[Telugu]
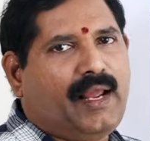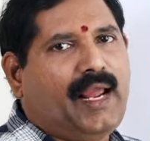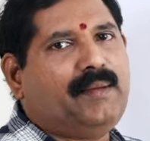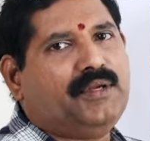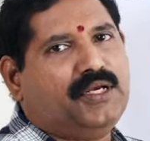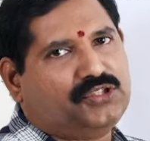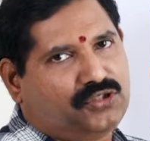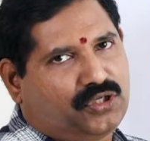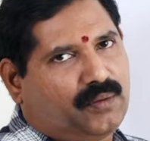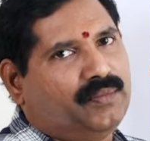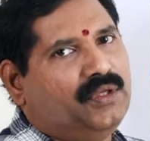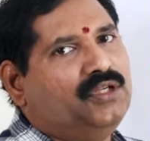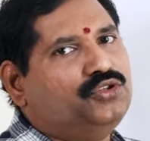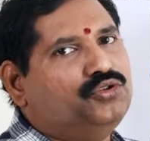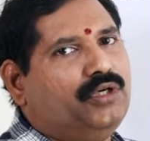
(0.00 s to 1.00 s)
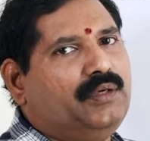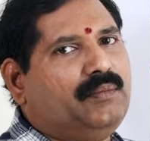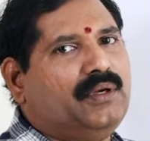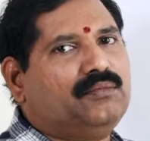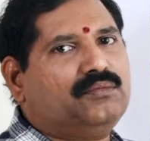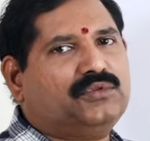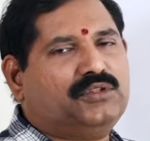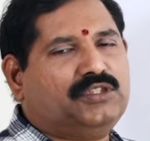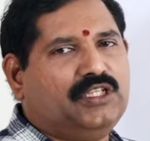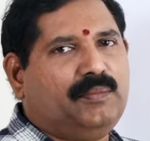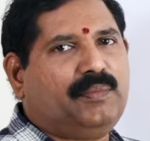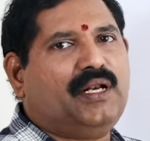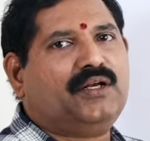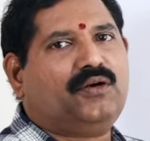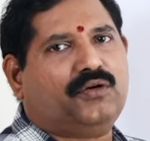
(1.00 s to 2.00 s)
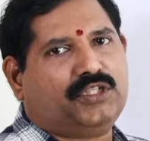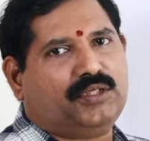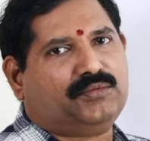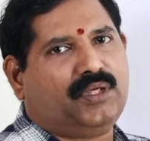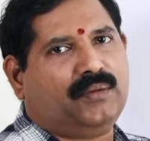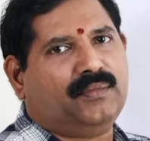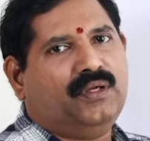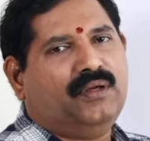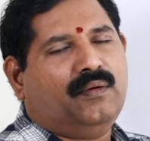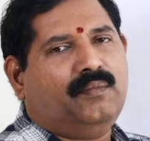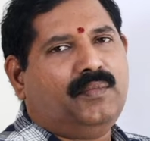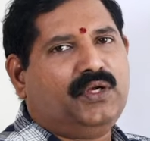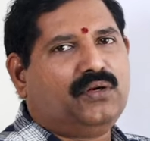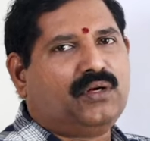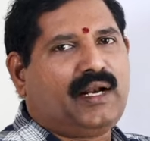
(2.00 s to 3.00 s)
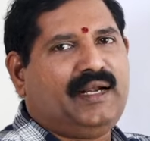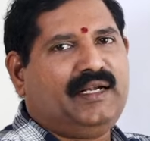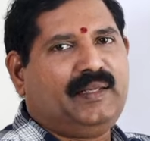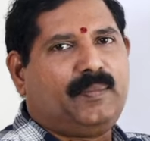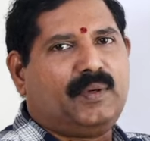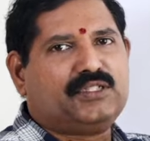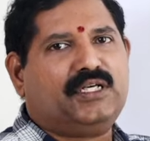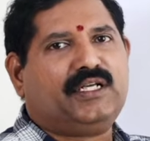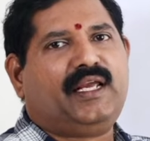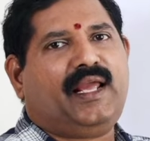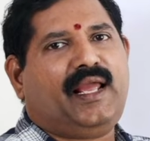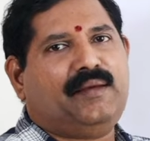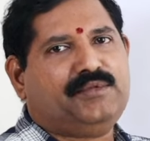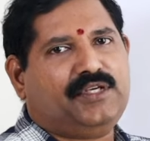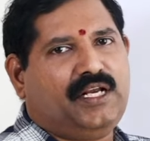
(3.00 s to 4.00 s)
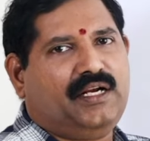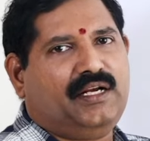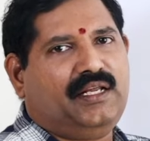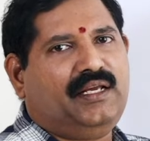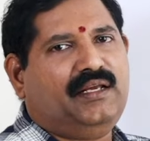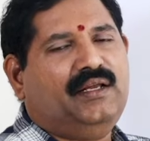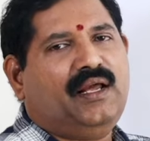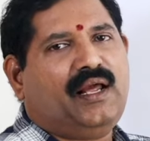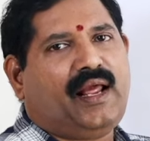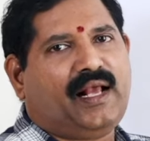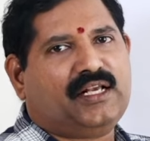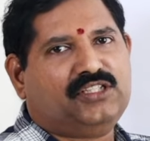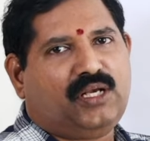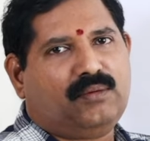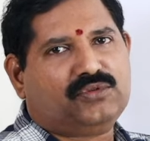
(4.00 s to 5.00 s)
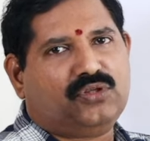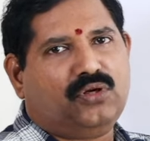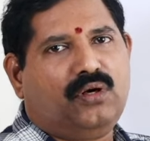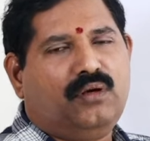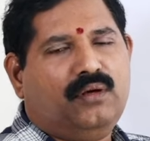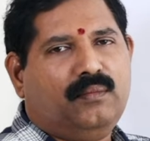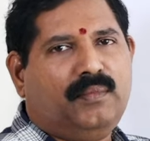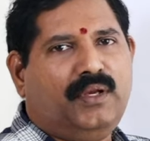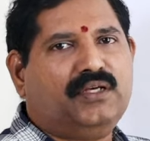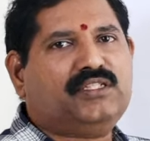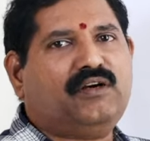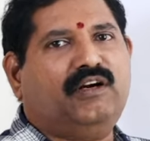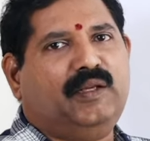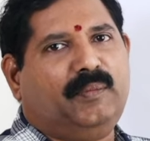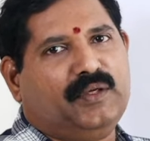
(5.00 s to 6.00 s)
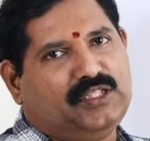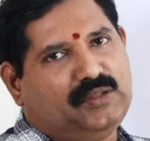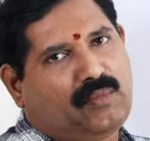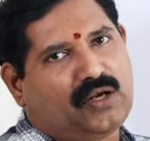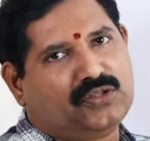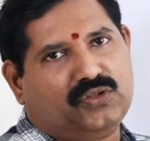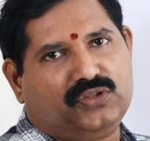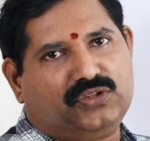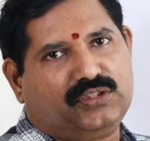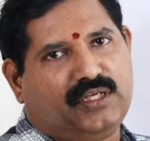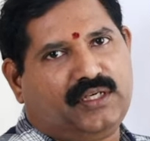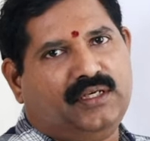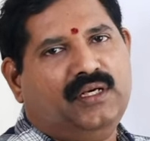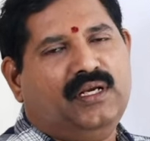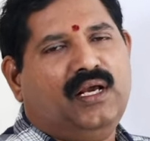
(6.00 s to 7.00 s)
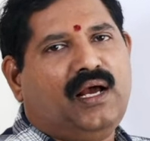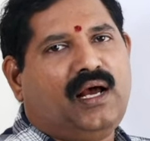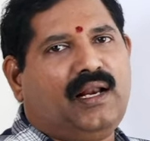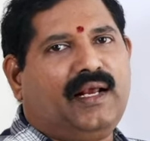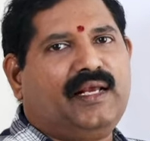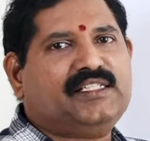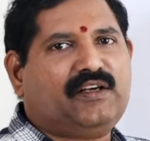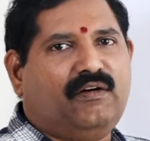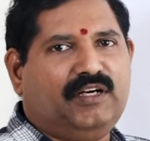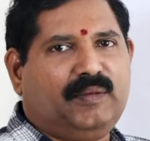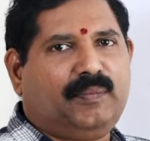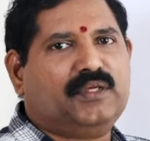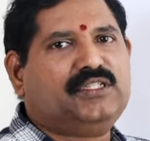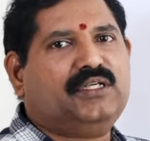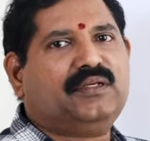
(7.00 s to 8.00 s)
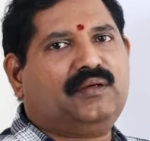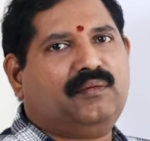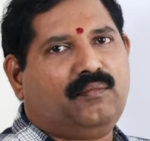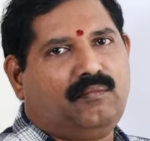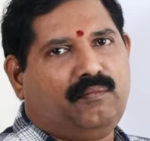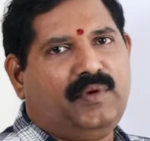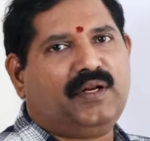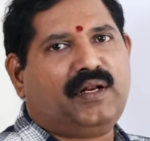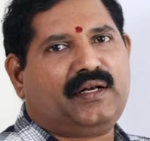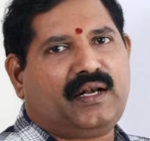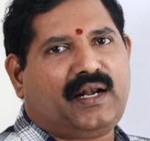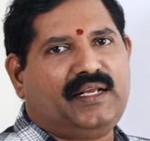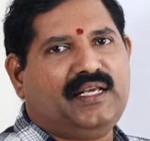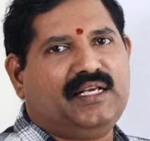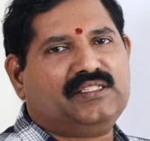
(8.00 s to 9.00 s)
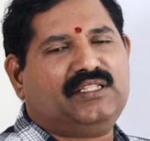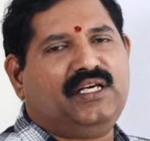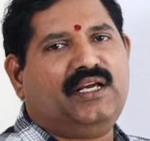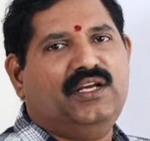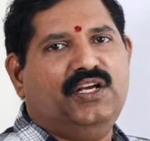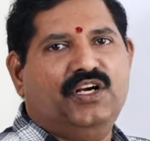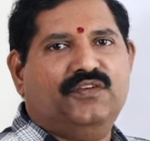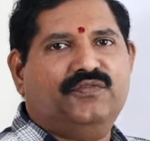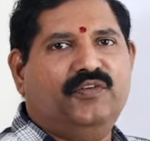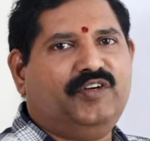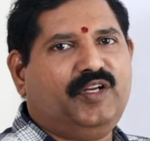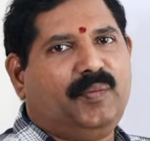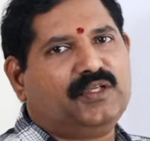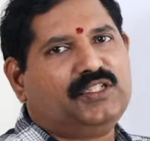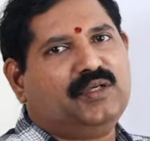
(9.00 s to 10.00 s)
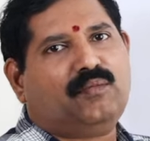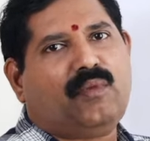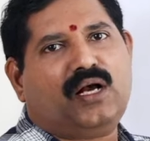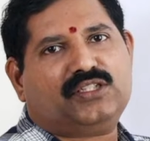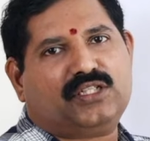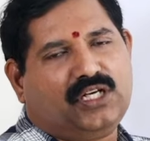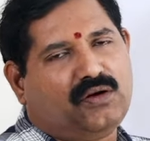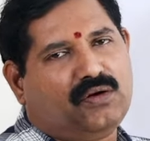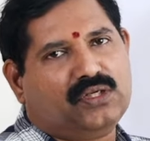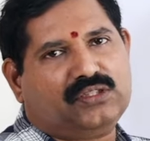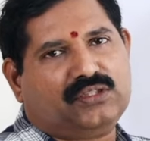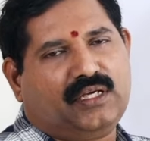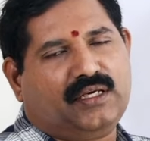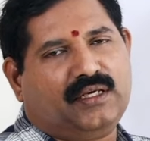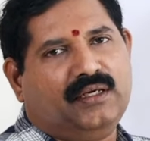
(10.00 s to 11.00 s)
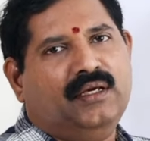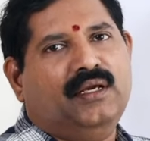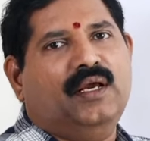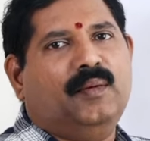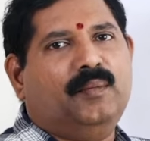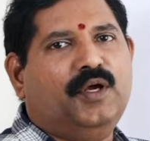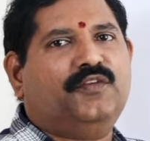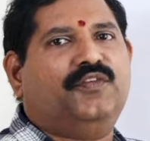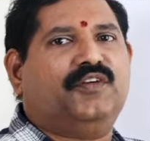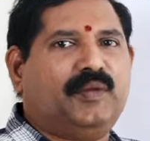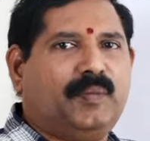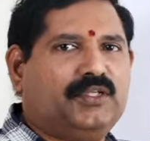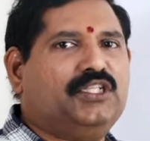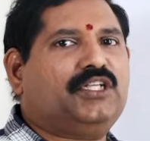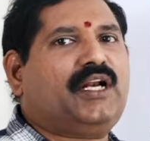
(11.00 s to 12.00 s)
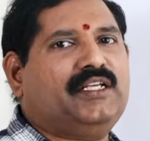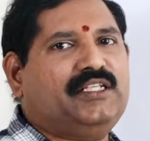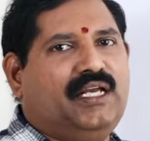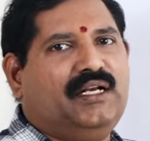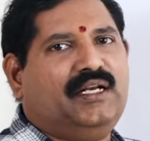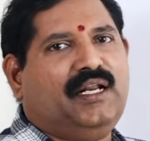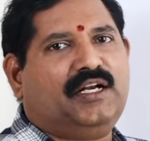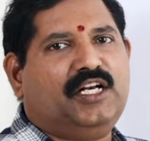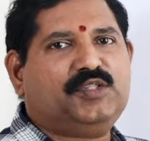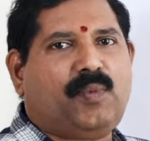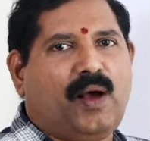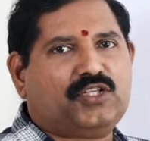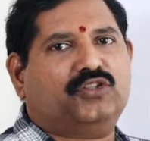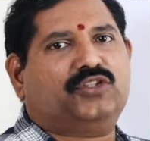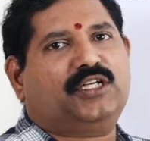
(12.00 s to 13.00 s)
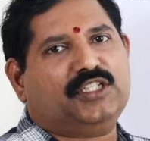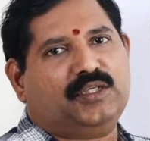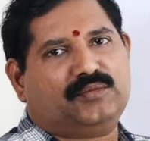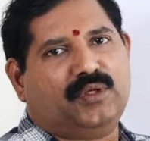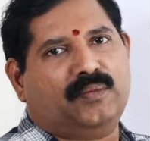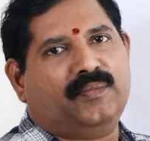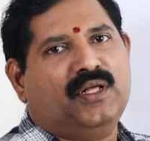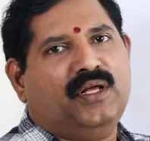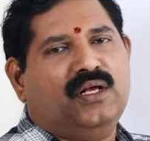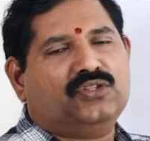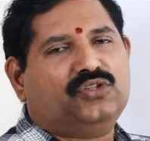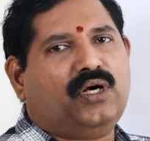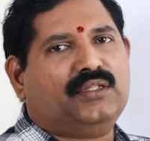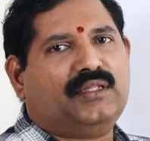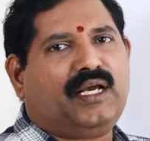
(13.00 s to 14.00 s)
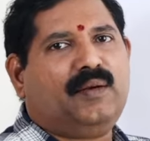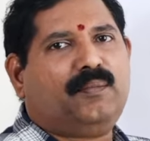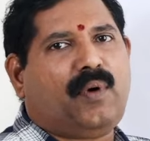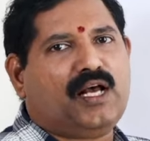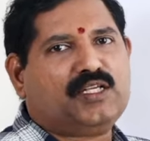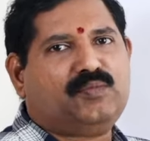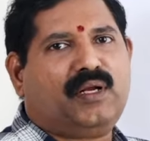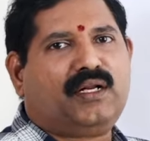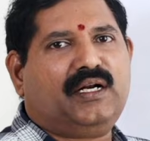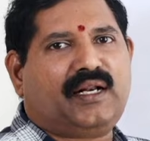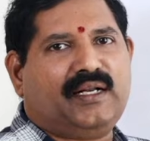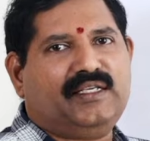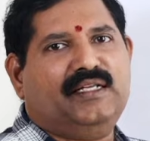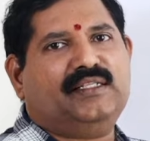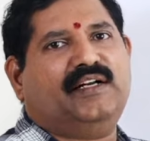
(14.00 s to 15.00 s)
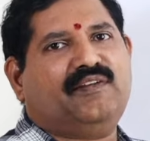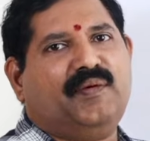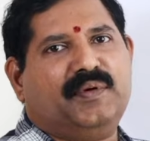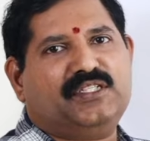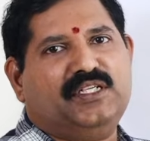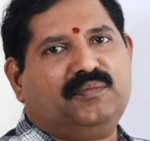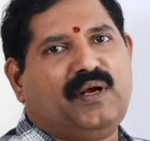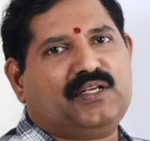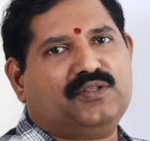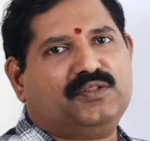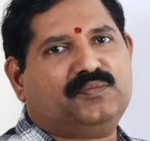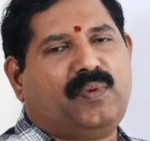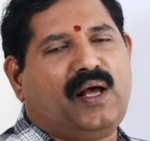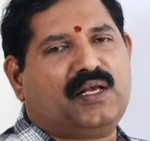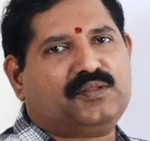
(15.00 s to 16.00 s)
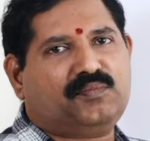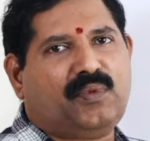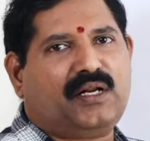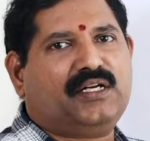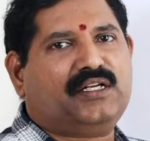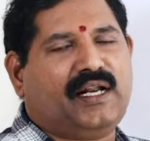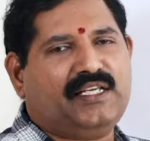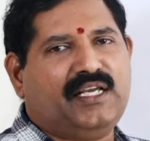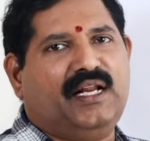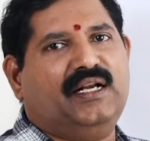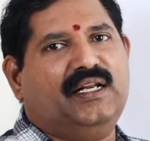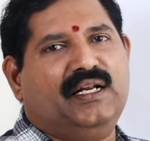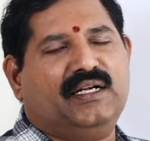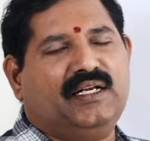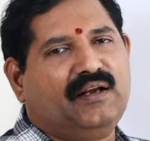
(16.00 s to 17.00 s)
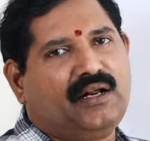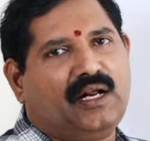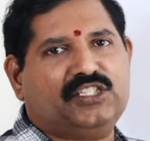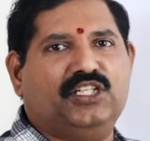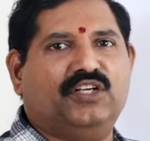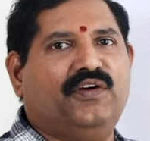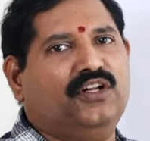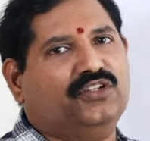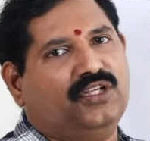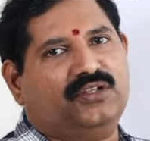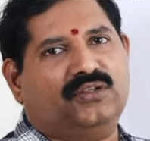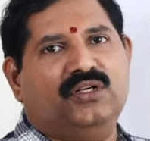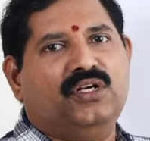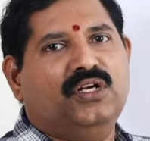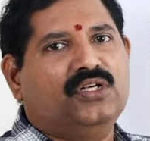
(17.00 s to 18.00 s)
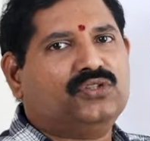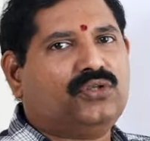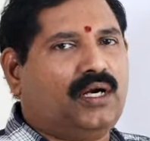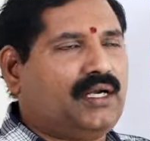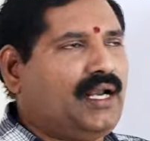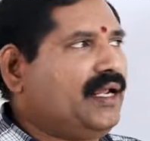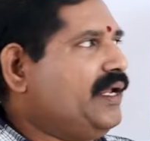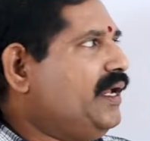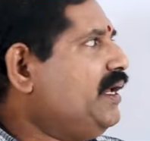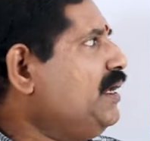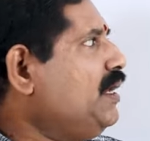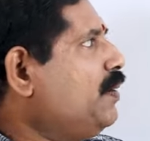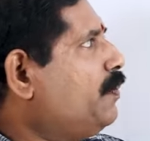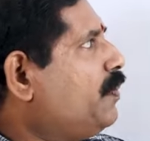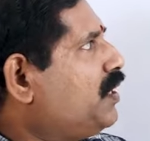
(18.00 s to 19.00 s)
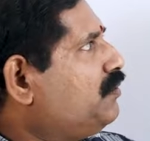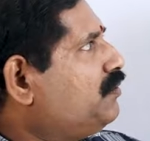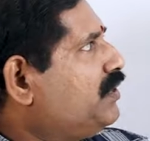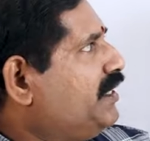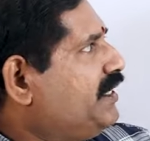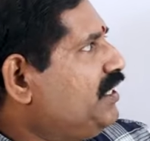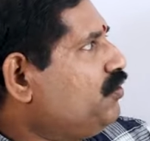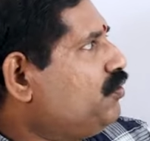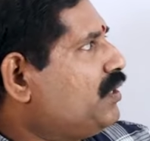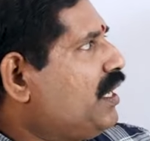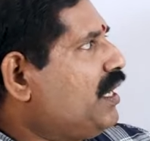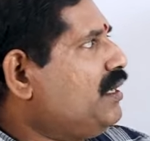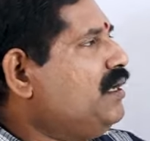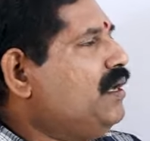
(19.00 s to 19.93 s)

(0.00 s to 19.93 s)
ఎయిమ్ చేస్తున్నాం చూడండి మనం చిన్నపిల్లలకి చెప్తాం మీరు నైంటీ పర్సెంట్కి ఏం చేయండి ఎగ్జామ్స్లో మీకు సెవెంటీ పర్సెంట్ మార్క్స్ వస్తాయి అలాగే సెవెంటీ పర్సెంట్ మీరు ట్రై చేస్తే ఫిఫ్టీ పర్సెంట్ మార్క్స్ అన్న వస్తాయి మీరు ఫిఫ్టీ పర్సెంట్ ట్రై చేయండి అట్లీస్ట్ పాస్ అవుతారని చెప్తాం సో అంతేగాని పాస్ మార్క్ ట్రై చేయండి థర్టీ ఫైవ్ పర్సెంట్ పాస్ పాస్ మార్క్ ట్రై చేయండి అంటే ఖచ్చితంగా ఫెయిల్ అవుతారు సో అట్లాగే మనం రిటర్న్ కూడా